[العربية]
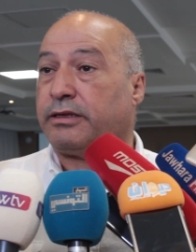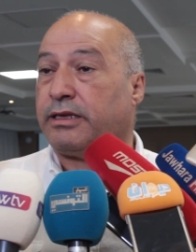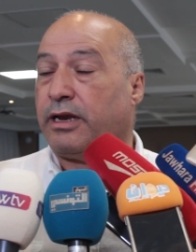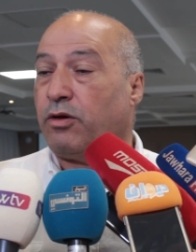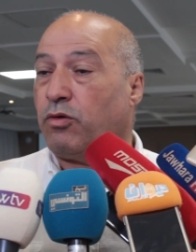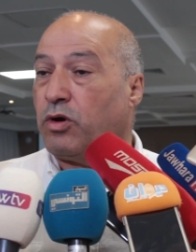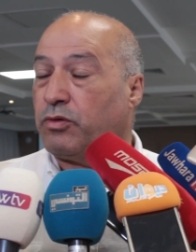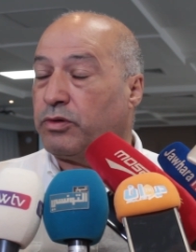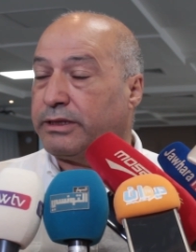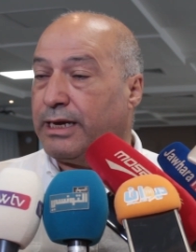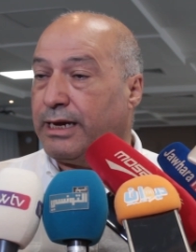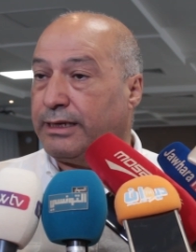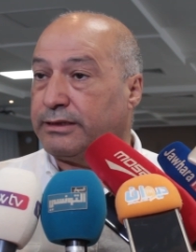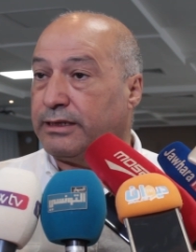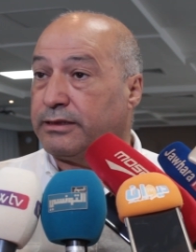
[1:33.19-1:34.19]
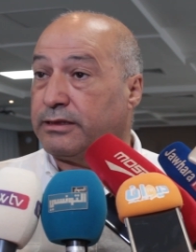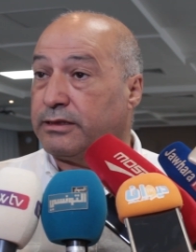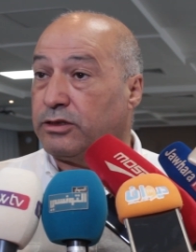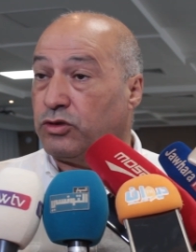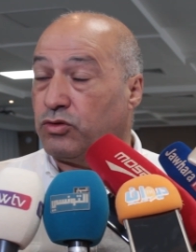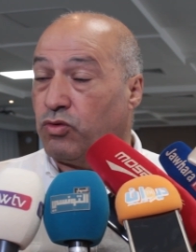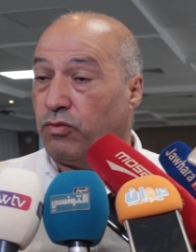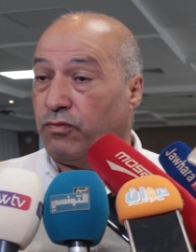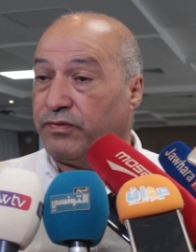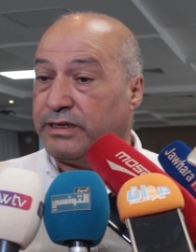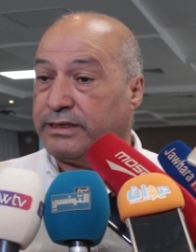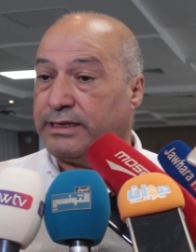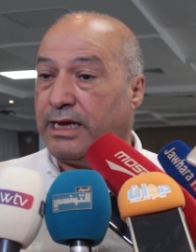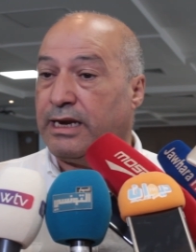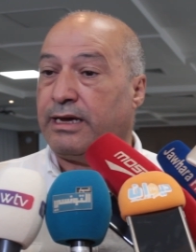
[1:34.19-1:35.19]
التنوع والتعدد يكون
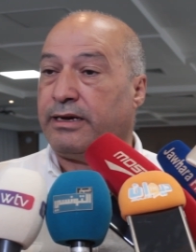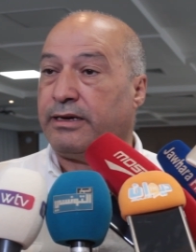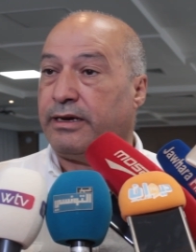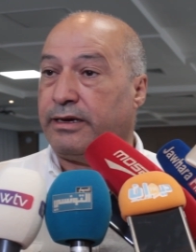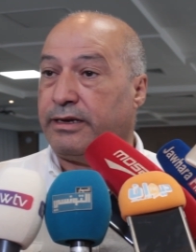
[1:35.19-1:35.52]
في صالح